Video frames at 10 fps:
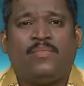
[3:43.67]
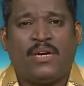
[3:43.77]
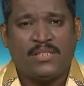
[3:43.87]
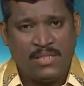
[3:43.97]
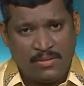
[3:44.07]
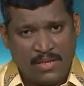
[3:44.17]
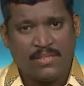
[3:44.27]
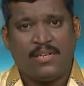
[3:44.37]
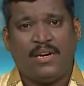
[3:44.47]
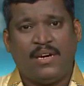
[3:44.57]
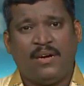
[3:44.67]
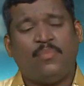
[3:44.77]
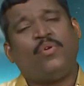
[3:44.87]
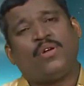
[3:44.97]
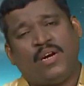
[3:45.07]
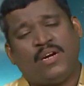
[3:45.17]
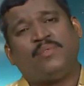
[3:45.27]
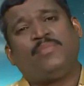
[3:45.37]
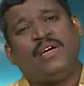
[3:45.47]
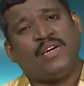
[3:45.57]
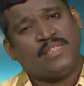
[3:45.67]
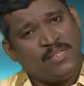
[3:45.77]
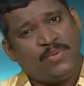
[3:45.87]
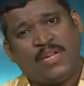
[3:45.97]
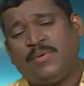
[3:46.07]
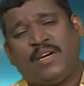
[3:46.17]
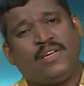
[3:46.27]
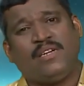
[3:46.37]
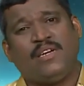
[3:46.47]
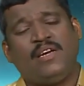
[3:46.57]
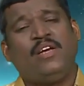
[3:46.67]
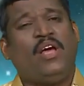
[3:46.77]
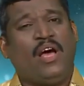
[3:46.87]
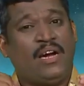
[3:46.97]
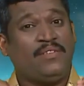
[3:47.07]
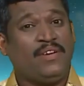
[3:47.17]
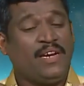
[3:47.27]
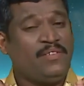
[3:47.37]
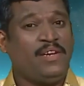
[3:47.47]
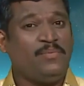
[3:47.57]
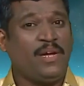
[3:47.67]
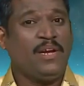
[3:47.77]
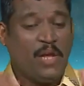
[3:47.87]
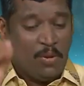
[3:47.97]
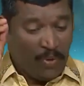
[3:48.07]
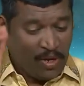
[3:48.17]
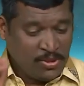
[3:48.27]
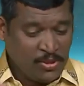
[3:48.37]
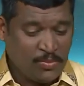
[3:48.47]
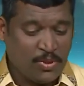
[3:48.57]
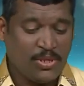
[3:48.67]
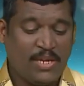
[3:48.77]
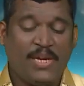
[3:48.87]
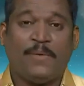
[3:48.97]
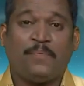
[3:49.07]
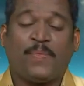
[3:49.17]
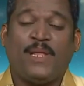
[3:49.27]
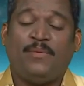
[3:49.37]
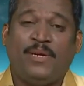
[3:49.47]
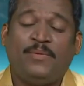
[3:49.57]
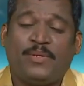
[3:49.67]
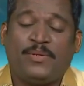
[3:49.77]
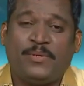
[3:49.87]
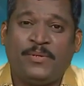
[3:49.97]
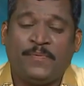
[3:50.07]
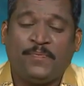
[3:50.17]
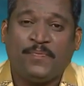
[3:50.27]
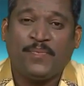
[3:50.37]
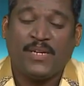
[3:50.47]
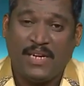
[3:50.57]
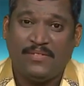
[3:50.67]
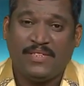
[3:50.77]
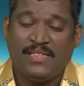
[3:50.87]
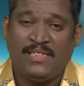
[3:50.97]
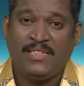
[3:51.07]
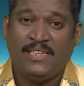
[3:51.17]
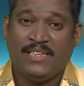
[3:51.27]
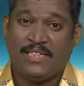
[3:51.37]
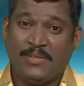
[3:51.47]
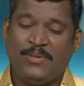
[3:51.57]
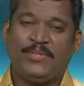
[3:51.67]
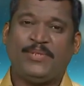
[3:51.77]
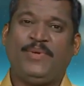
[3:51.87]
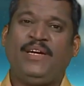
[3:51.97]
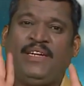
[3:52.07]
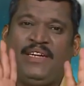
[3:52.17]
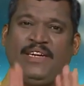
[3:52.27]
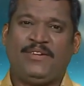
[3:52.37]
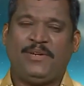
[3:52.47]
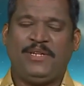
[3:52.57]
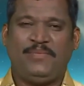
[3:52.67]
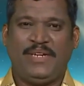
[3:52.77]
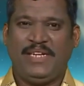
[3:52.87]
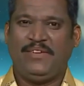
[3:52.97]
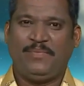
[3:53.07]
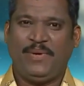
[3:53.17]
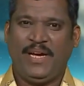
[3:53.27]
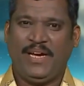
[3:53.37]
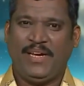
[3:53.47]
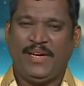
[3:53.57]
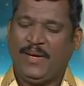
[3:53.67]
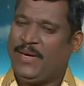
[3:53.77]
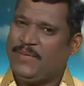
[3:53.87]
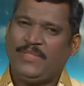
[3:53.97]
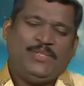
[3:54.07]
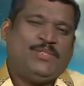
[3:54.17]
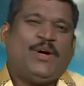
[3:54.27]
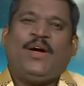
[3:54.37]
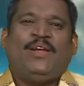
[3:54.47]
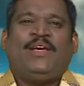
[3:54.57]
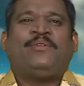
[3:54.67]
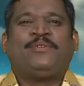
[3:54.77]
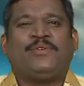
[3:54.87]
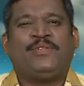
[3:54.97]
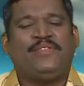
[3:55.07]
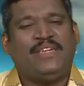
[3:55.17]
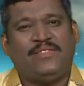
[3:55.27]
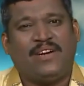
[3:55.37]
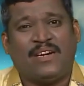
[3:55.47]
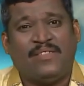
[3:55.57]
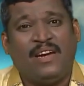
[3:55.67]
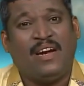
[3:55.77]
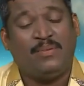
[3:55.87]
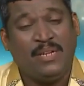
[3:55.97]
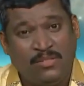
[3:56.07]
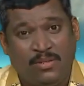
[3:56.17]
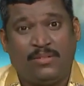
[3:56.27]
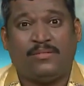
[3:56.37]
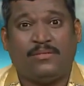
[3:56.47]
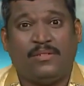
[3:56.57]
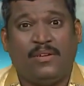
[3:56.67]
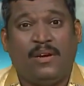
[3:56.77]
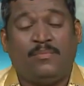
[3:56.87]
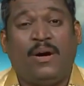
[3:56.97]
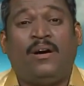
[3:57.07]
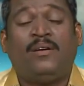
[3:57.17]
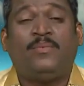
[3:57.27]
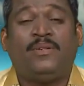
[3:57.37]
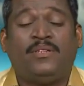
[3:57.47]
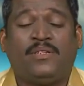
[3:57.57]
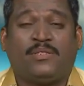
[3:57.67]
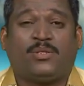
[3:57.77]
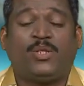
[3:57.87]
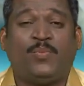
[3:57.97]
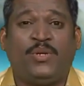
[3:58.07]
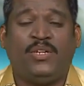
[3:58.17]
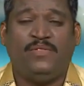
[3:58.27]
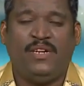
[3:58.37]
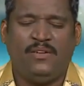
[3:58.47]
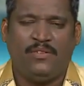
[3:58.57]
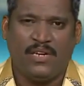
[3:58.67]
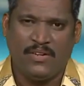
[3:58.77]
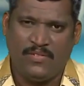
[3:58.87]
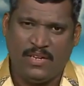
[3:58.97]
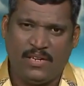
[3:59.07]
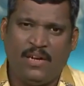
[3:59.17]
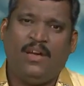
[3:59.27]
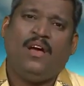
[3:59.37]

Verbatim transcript: பாசிட்டிவாக இருந்தால் போராடாமல் கஷ்டப்படாமல் கிடைக்குங்க ஆனால் எனவே இனிமேல் பேசும் பொழுதே நம்ம என்ன பண்ணணும் நான் வந்து சந்தோஷமா என் குழந்தைய படிக்க வைப்பேன் நான் வந்து ஜாலியா ஒரு சொந்த வீடு வாங்குவேன் அப்படின்னு சொல்லணும் பாடுபட்டு கஷ்டப்பட்டு வீடு வாங்குவேன்னா வேண்டாம்